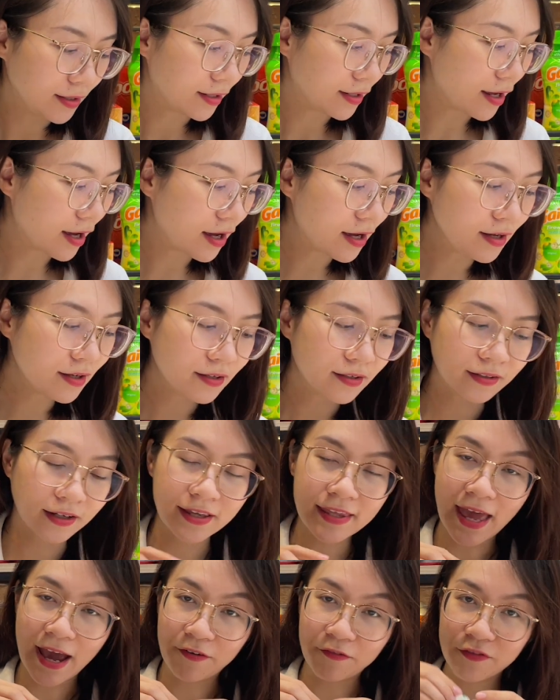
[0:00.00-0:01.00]
đó
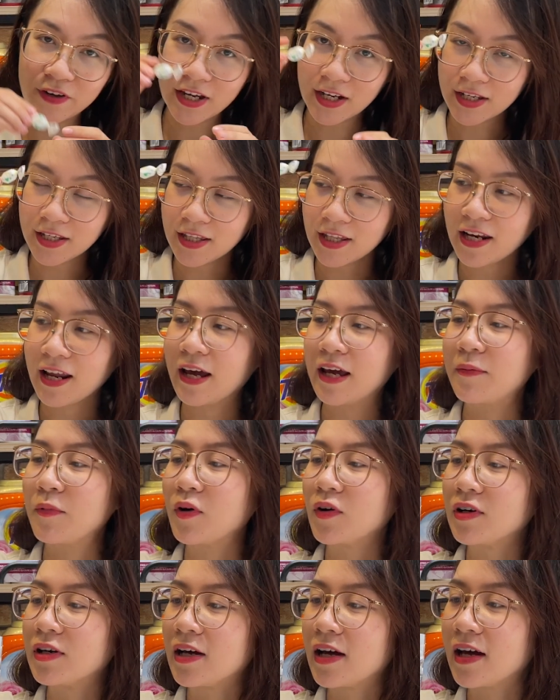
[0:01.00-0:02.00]
cái dạng viên như thế này mọi
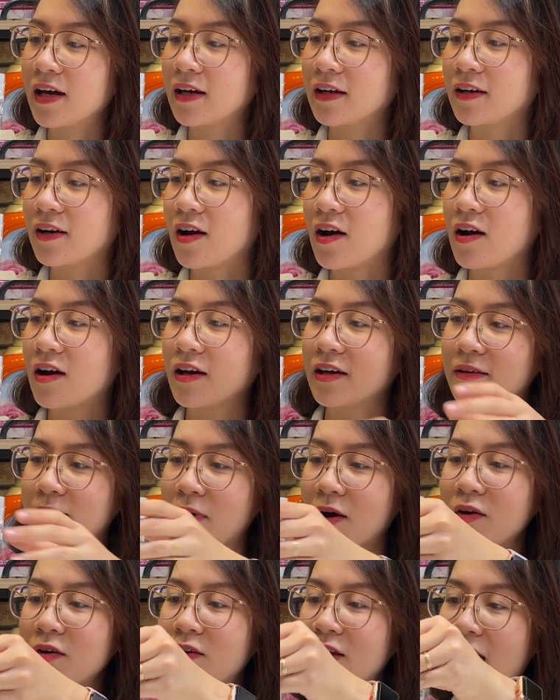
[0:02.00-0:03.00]
người ha rồi
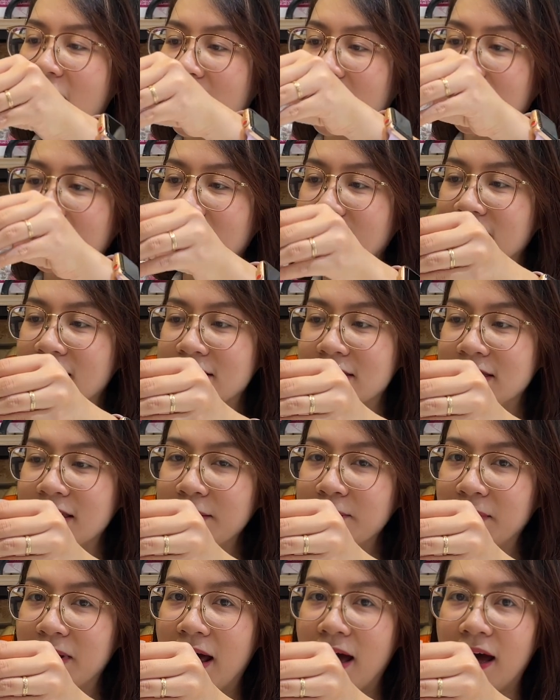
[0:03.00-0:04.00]
mở vô đây zip
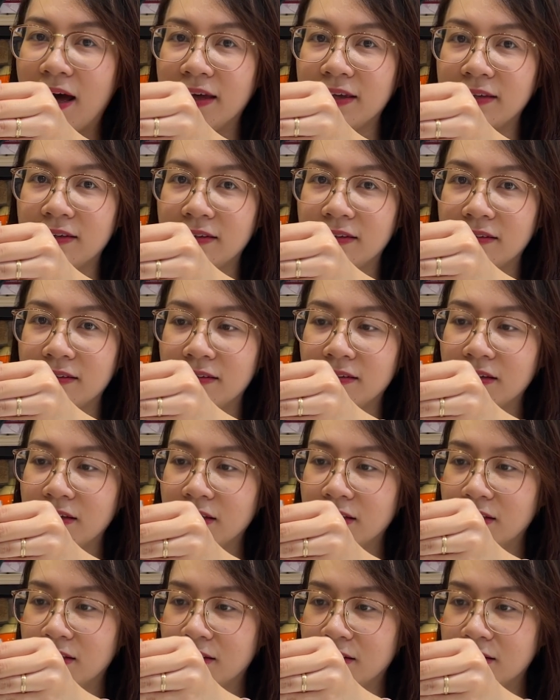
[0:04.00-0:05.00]
lại
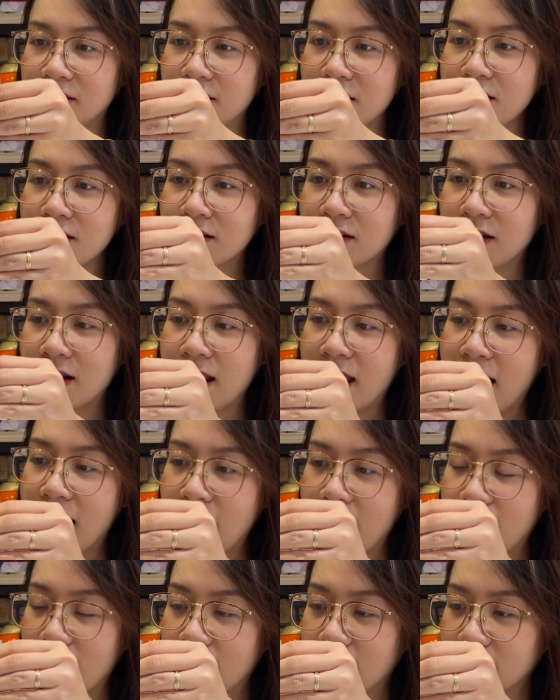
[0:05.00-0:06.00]
rất
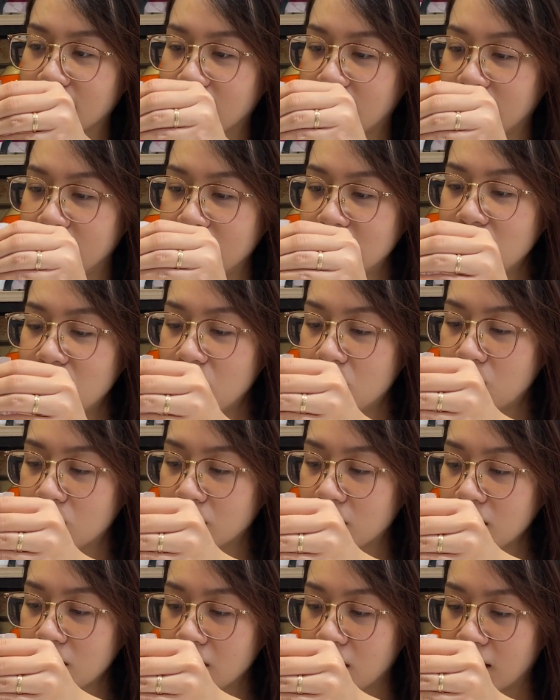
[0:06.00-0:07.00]
là kỹ luôn
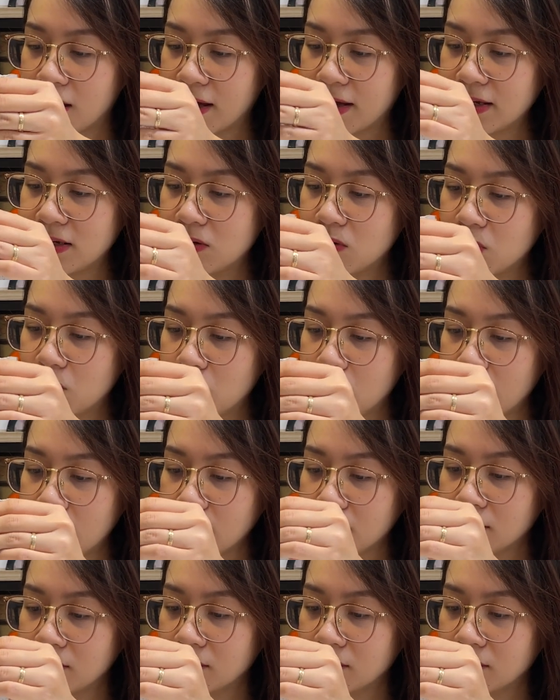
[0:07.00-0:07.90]
rất là hay luôn á